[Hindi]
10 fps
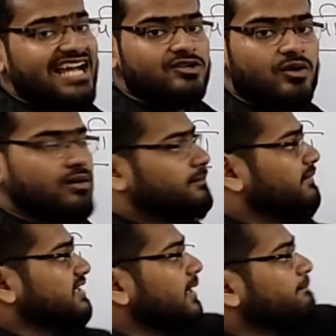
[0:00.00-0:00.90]
पीआईओ
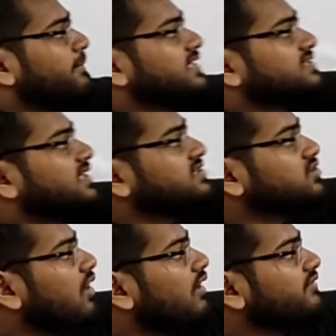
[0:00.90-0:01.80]
मतलब
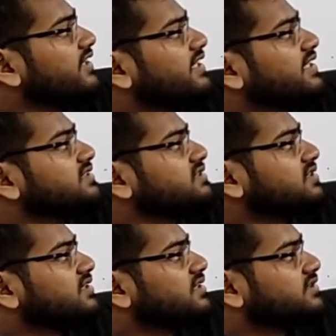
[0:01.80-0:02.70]
पर्सन ऑफ इंडियन
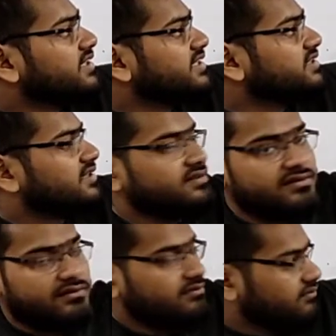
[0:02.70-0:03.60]
सिटीजन
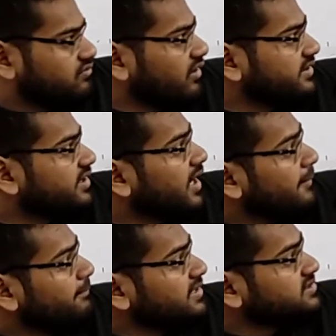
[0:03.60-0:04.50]
सॉरी
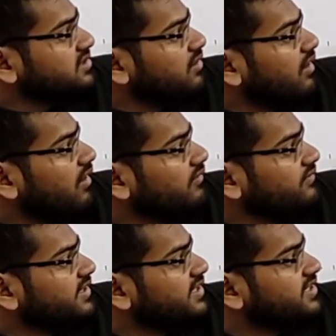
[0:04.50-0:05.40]
पर्सन
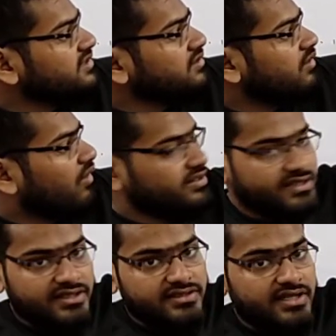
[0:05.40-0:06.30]
ऑफ इंडियन
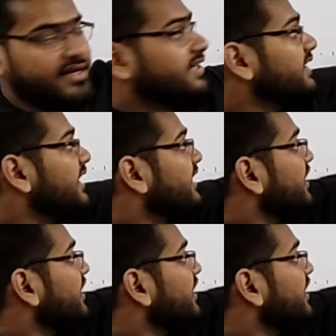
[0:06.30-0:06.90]
ओरिजिन ठीक